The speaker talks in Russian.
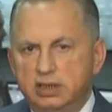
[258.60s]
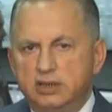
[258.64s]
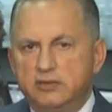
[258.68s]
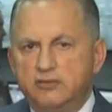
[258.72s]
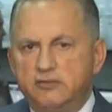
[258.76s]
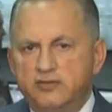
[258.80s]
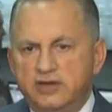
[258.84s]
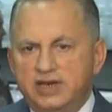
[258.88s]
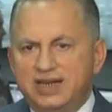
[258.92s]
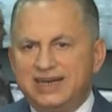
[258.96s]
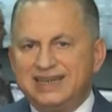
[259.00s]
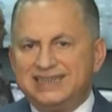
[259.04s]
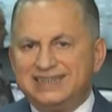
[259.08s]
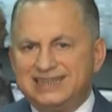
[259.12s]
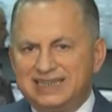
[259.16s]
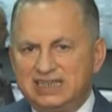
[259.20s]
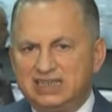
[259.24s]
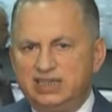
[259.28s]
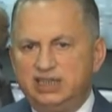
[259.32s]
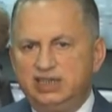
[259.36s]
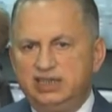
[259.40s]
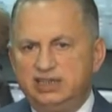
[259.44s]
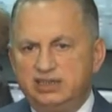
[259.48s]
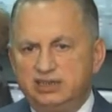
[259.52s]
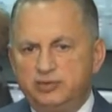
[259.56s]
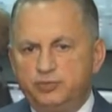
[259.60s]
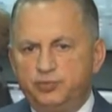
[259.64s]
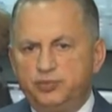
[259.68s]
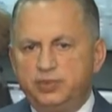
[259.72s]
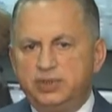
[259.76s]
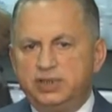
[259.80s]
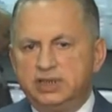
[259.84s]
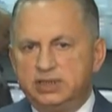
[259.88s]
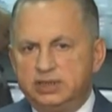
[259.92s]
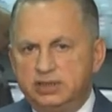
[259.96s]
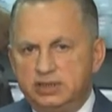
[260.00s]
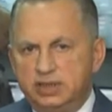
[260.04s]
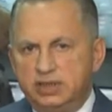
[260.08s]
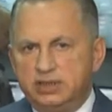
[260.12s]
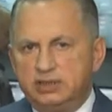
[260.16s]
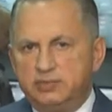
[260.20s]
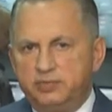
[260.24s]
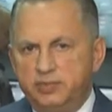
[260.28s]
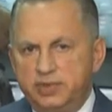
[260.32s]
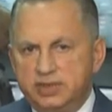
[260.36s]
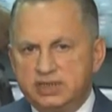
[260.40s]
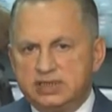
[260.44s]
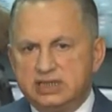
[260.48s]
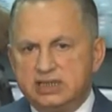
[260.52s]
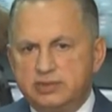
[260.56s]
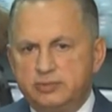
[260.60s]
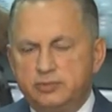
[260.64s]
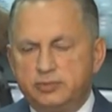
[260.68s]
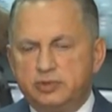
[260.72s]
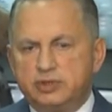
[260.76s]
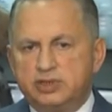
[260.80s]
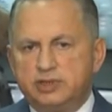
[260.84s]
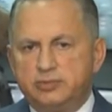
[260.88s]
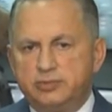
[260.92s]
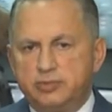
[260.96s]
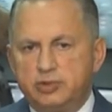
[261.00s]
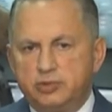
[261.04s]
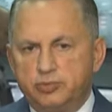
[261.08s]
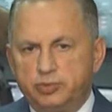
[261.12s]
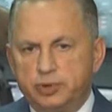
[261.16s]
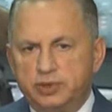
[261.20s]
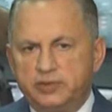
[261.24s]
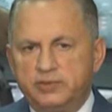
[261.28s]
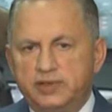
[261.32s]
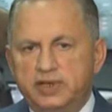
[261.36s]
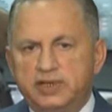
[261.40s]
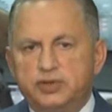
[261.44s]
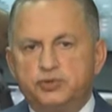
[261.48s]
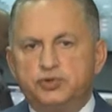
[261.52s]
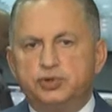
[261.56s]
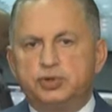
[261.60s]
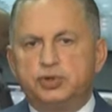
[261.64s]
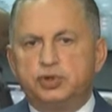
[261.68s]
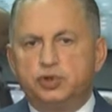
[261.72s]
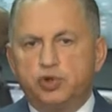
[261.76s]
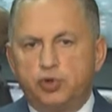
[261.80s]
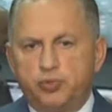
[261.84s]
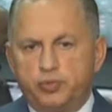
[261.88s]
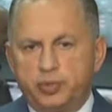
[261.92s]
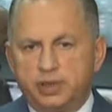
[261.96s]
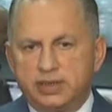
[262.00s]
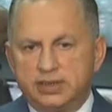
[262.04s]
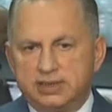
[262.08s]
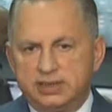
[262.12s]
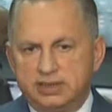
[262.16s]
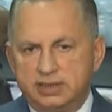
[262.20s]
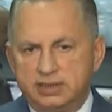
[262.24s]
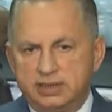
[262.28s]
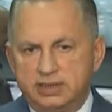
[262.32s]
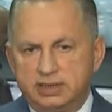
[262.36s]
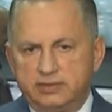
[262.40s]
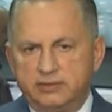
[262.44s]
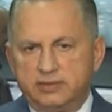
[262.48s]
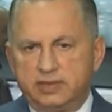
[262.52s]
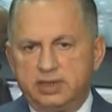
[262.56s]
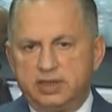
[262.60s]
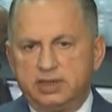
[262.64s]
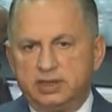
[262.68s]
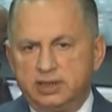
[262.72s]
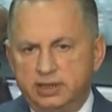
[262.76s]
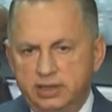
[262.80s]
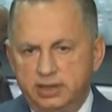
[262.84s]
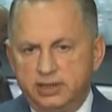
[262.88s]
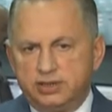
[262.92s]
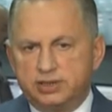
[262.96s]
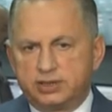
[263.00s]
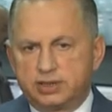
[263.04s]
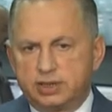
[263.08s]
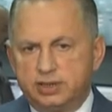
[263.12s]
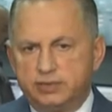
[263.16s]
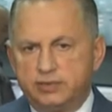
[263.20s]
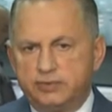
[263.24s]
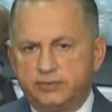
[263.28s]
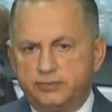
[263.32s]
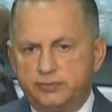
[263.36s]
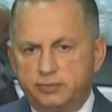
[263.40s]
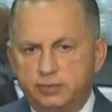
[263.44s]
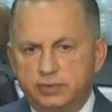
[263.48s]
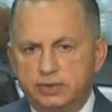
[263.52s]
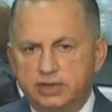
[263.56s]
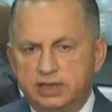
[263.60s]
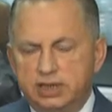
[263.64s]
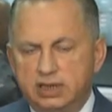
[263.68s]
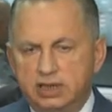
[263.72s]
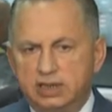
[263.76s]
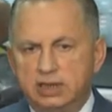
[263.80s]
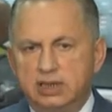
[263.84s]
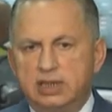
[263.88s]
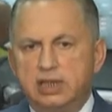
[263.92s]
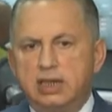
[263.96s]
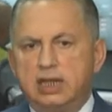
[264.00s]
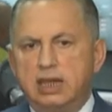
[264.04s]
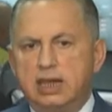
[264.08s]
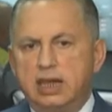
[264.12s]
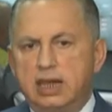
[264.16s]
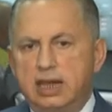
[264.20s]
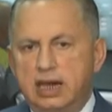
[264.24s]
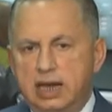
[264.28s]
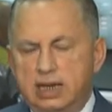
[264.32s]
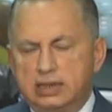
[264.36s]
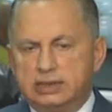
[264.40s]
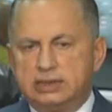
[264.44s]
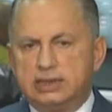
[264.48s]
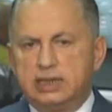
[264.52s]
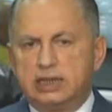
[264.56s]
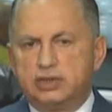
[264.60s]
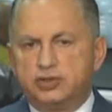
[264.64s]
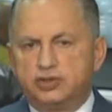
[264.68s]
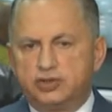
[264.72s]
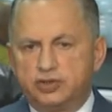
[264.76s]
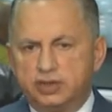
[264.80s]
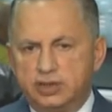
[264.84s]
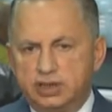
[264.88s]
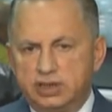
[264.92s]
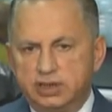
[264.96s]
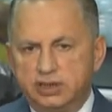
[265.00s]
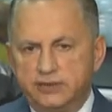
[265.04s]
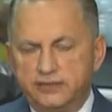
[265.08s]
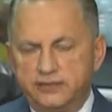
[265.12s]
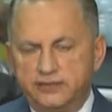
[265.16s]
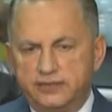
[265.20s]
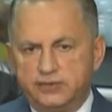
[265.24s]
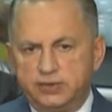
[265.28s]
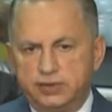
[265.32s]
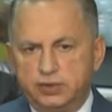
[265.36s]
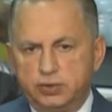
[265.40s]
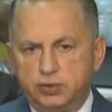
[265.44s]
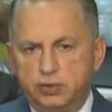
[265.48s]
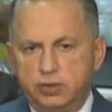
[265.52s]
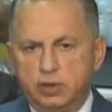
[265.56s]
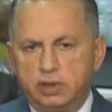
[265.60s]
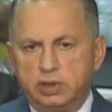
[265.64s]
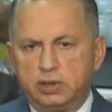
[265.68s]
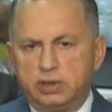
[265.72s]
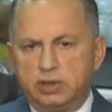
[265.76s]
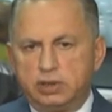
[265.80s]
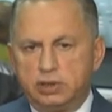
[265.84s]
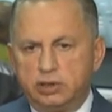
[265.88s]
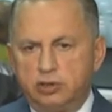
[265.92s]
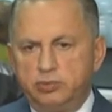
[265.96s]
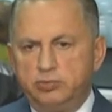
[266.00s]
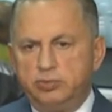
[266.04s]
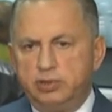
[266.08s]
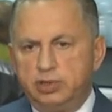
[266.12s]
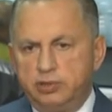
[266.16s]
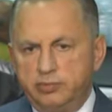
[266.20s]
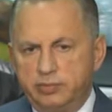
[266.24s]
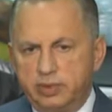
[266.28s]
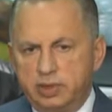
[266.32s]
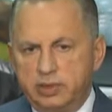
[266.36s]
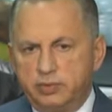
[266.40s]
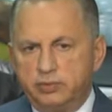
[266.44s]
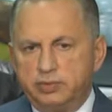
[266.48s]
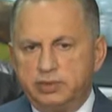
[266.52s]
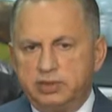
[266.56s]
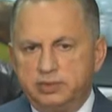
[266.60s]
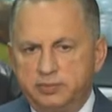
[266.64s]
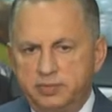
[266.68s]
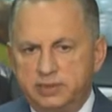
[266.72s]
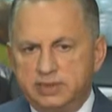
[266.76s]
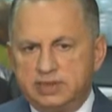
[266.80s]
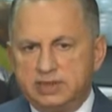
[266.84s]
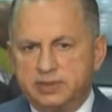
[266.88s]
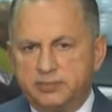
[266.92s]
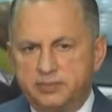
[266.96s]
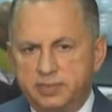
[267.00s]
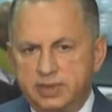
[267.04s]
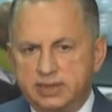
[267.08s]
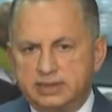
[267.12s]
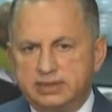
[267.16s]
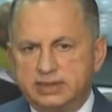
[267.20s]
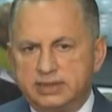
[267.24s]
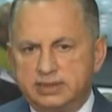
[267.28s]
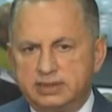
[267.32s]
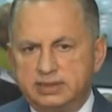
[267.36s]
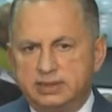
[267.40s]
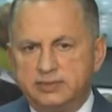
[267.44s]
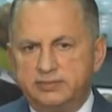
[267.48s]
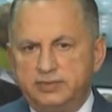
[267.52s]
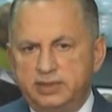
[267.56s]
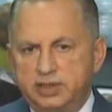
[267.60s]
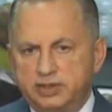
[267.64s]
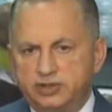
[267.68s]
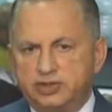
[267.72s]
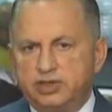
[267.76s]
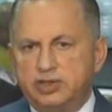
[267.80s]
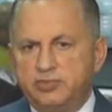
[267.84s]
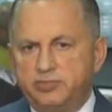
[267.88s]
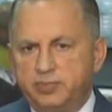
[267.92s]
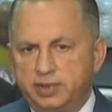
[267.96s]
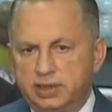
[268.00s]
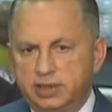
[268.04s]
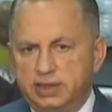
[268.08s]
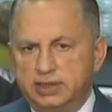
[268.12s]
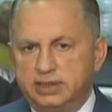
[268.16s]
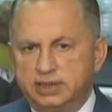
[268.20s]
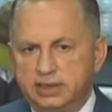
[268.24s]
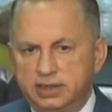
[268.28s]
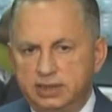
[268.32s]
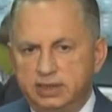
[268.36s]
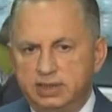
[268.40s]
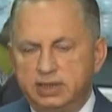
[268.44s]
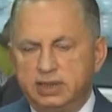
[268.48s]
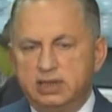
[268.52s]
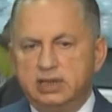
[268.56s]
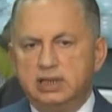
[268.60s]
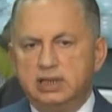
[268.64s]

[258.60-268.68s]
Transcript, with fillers: Выход один – передать местному самоуправлению 100% экологического фонда, а также все, кроме обороны, безопасности, внешней политики.